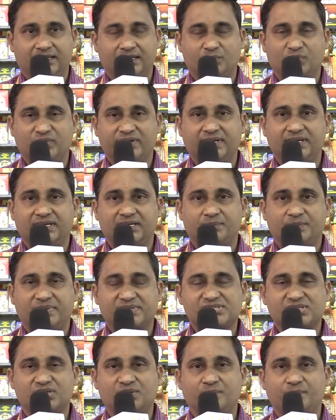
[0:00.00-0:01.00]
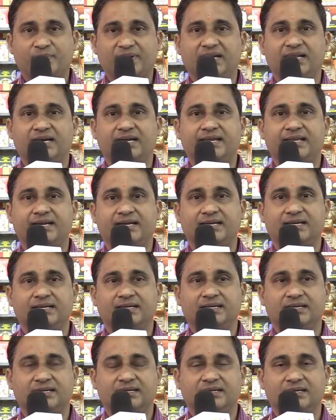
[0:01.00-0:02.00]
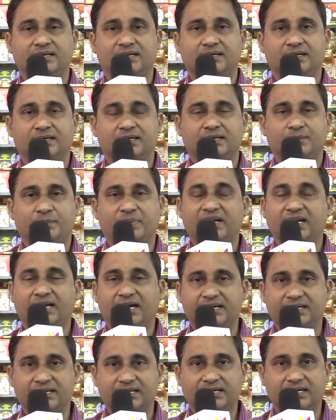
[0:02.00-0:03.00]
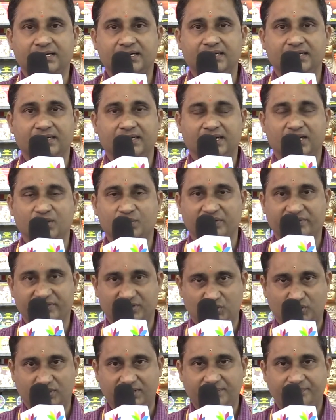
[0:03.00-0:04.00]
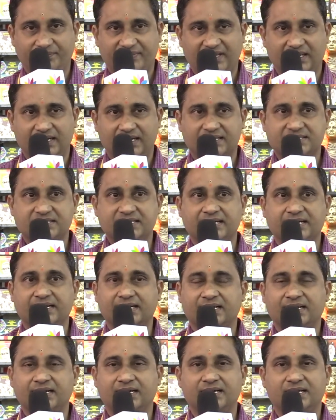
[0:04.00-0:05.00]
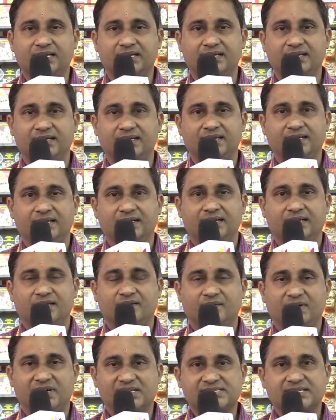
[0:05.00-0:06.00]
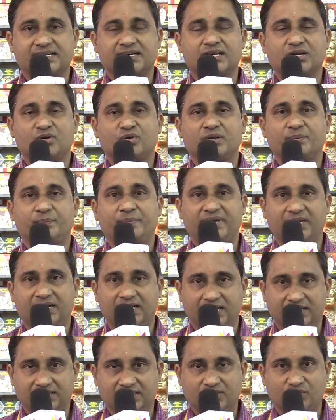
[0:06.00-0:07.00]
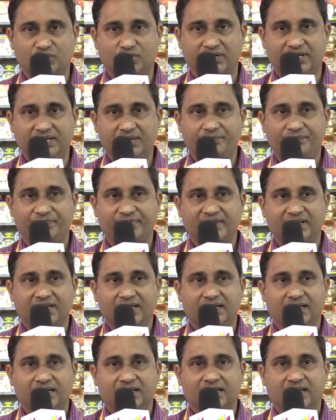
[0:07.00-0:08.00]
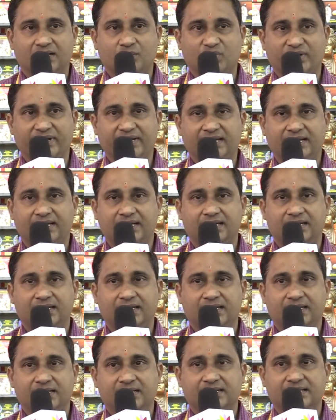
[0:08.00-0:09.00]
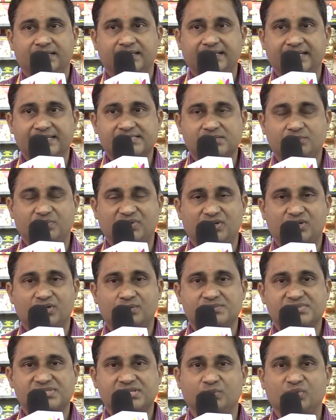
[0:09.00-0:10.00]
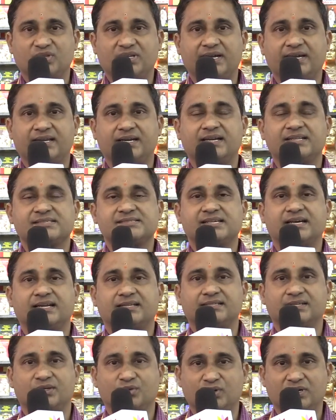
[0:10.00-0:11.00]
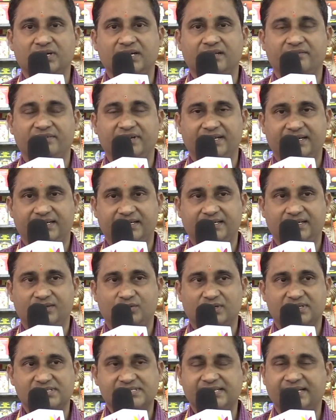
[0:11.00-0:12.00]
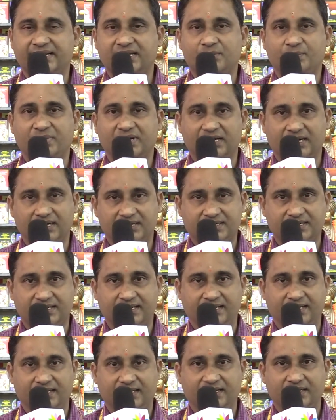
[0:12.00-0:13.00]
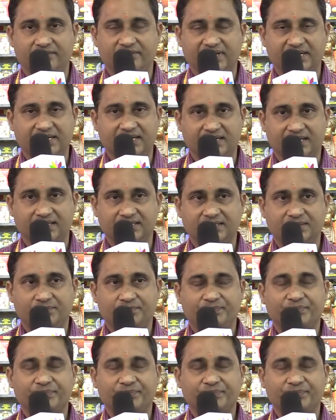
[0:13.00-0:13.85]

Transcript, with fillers: நம்முடைய பிரசுரம் பல்லாயிர பல்லாண்டுகால அனுபவத்தோடு லட்சக்கணக்கான வாசகர்களோட பேர் ஆதரவோடு நம்முடைய தேசம் மற்றும் சமுதாய நலன் சார்ந்த நூல்களை வெளியிட்டு ஒரு சீரிய பங்காற்றி வருகின்றது